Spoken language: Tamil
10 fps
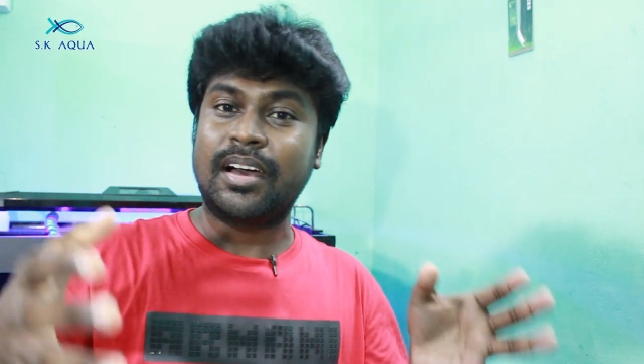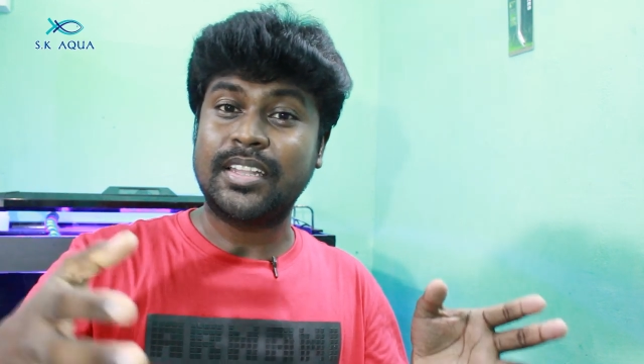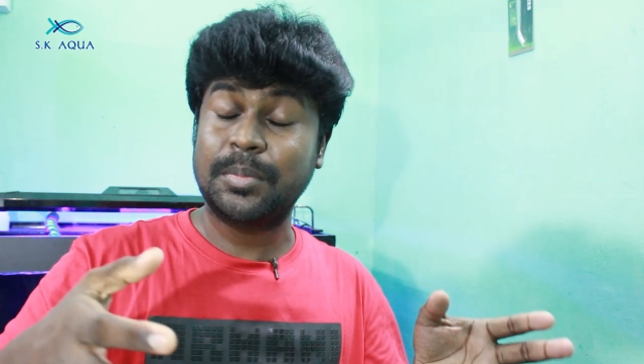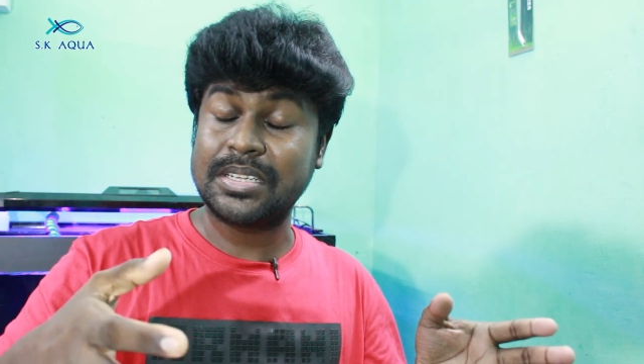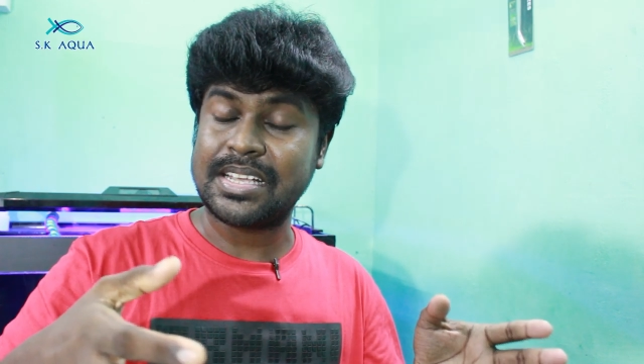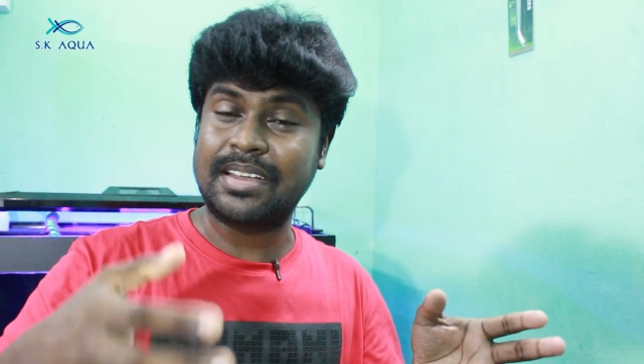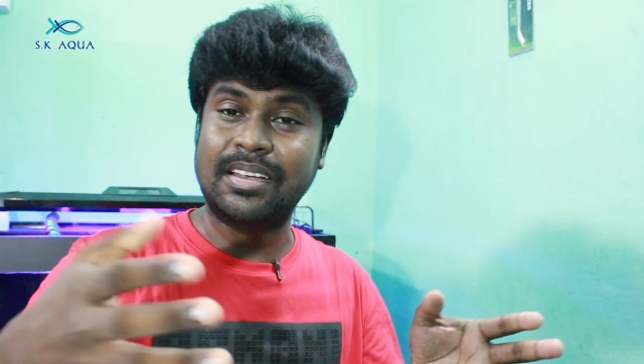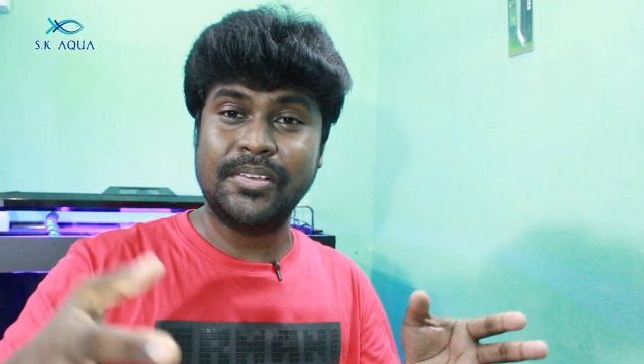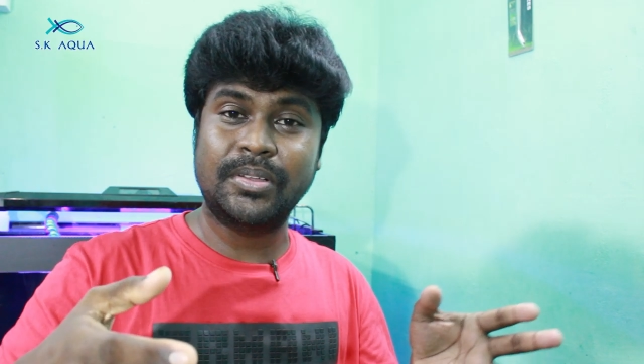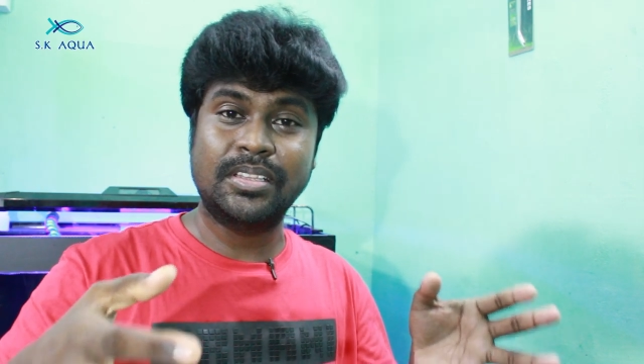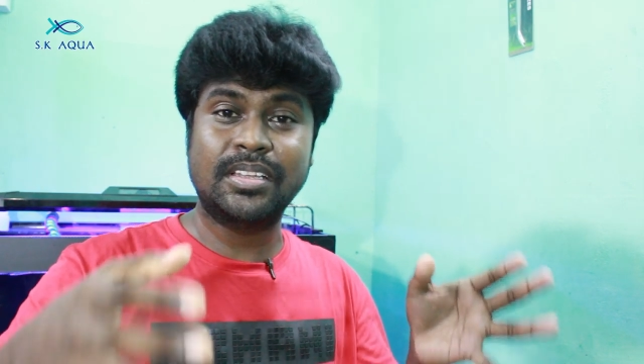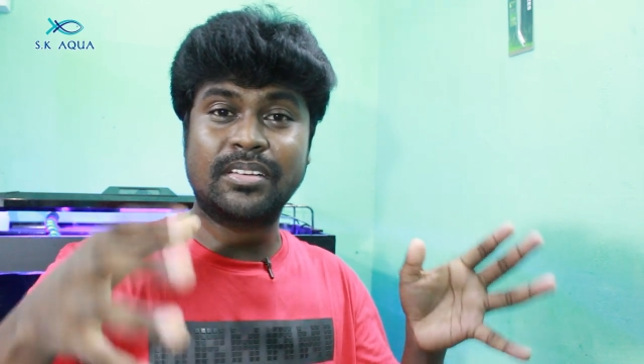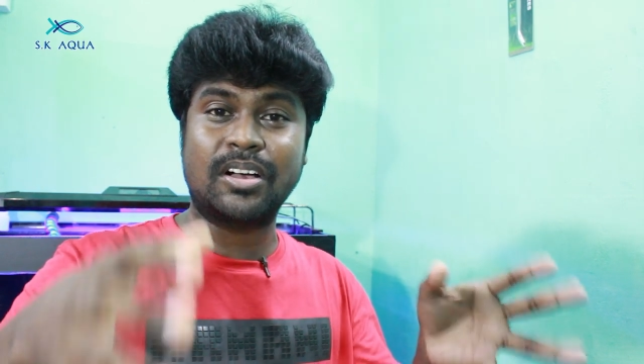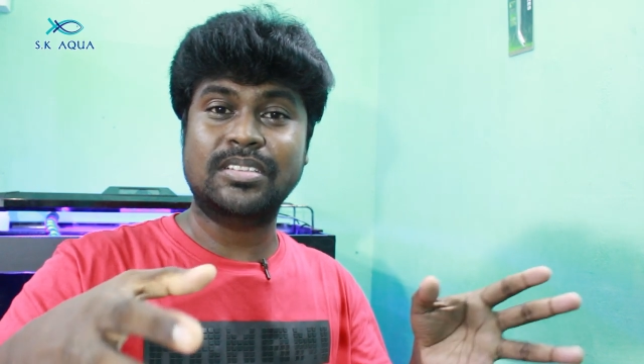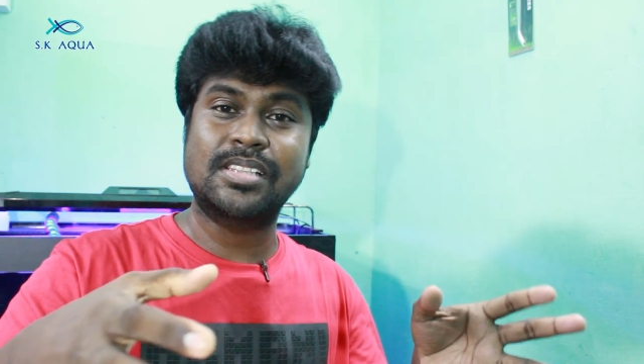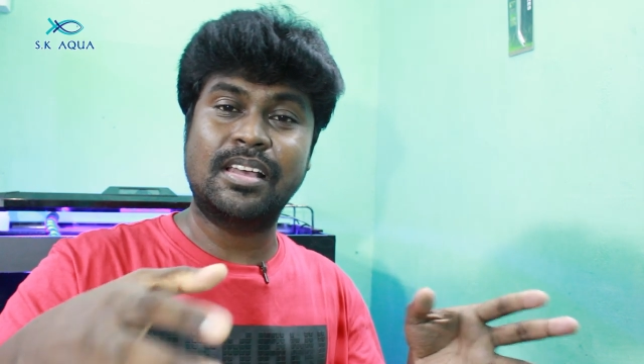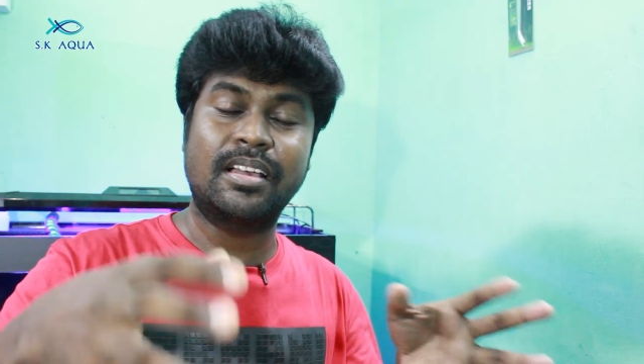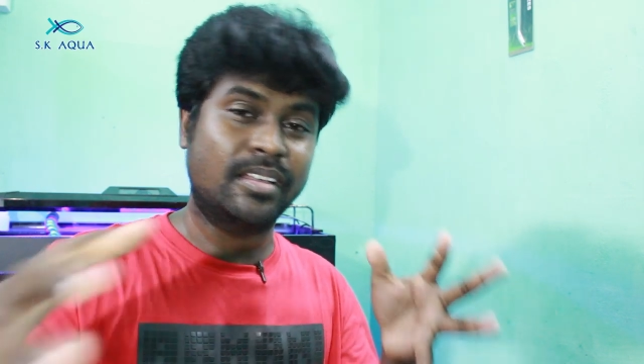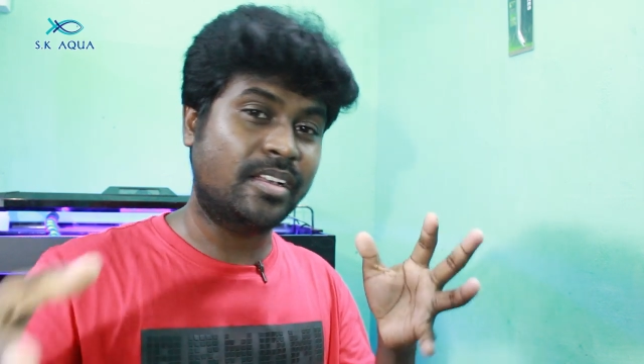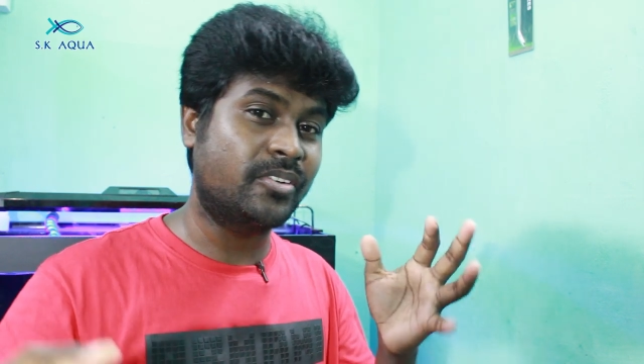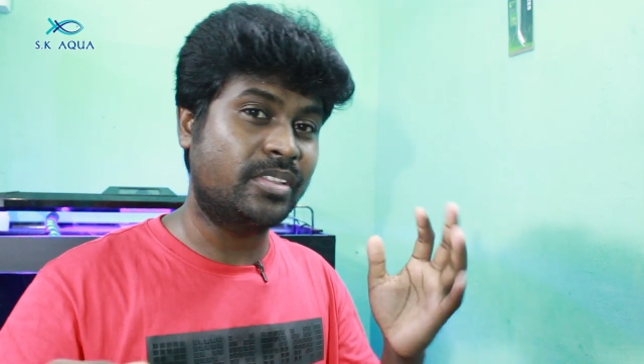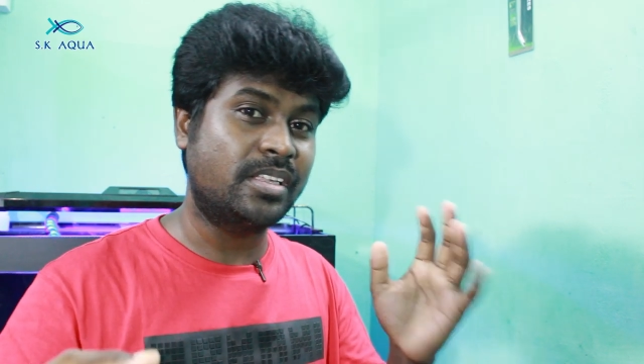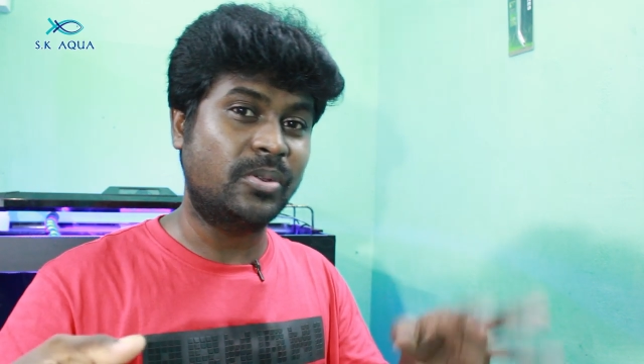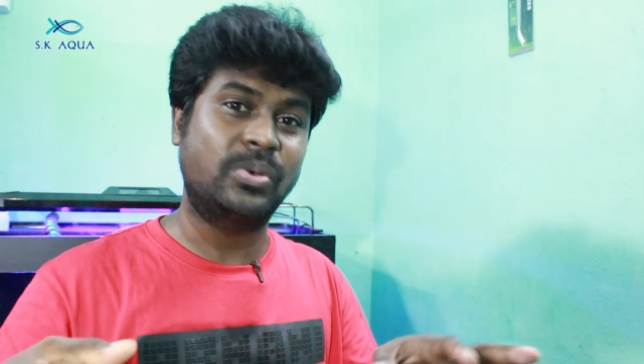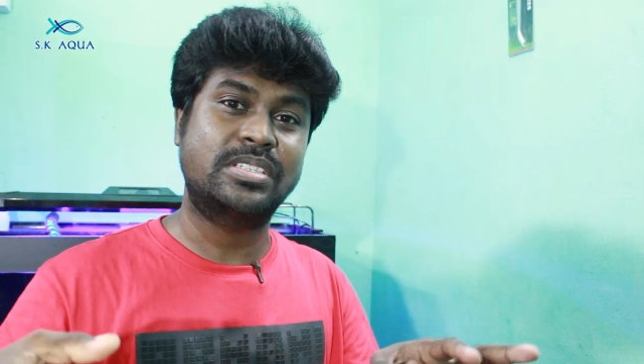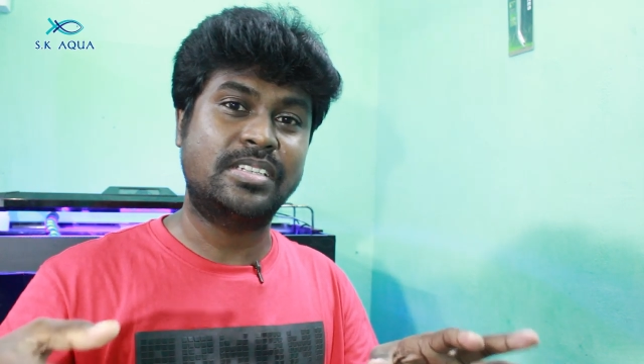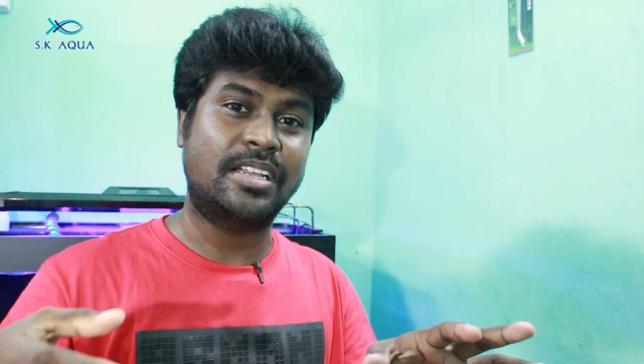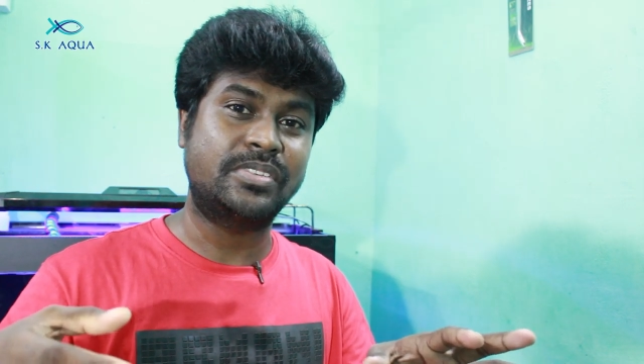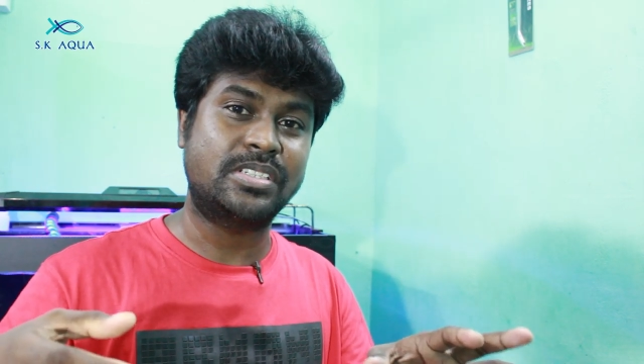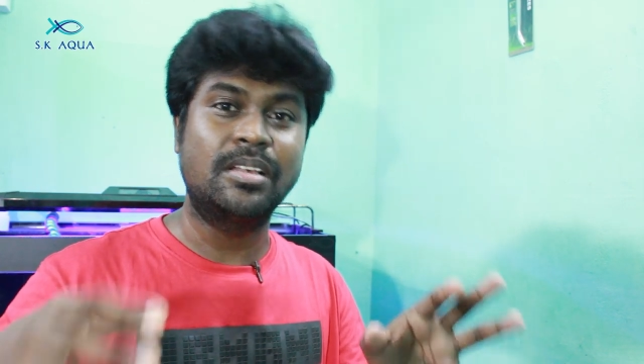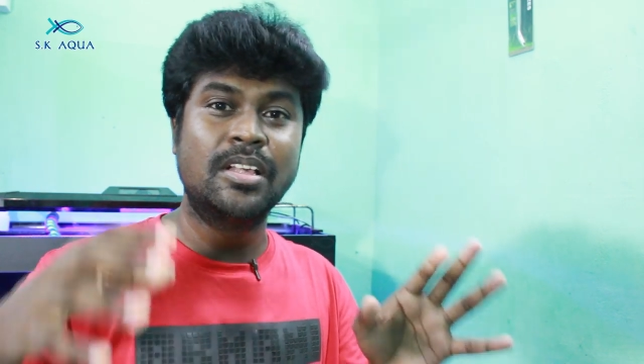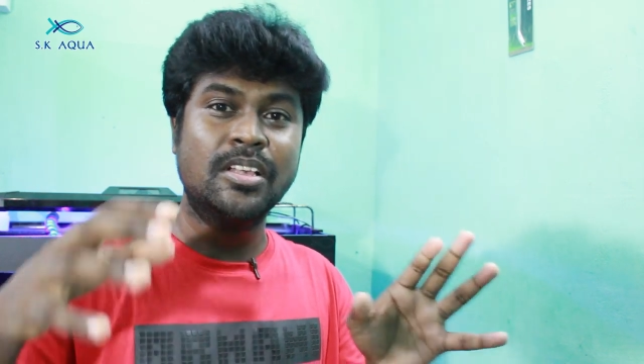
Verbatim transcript: அந்த மாதிரி சேண்ட்லேயும் வந்து ராக்ஸில் அங்கங்கே வந்து இருக்கும் ஸ்டார் ஃபிஷ்